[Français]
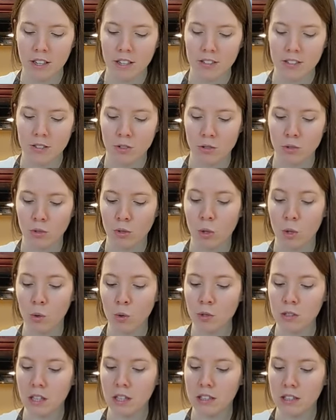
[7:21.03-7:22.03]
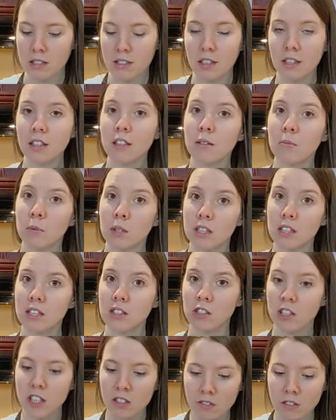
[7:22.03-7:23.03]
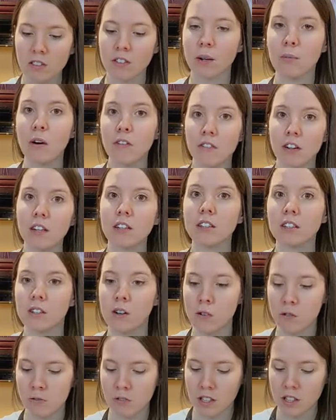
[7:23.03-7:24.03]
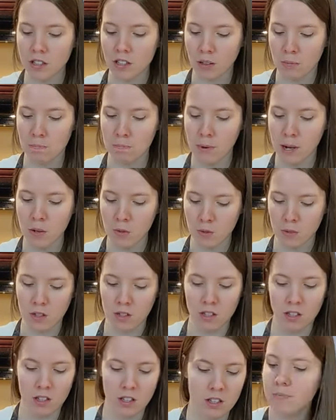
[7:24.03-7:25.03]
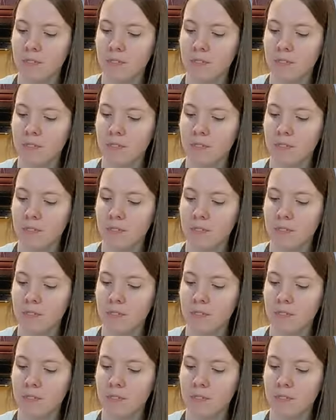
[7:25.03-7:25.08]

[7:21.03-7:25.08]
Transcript: C'est une grosse quantité, mais c'est ça qui va vraiment faire gonfler notre pâte.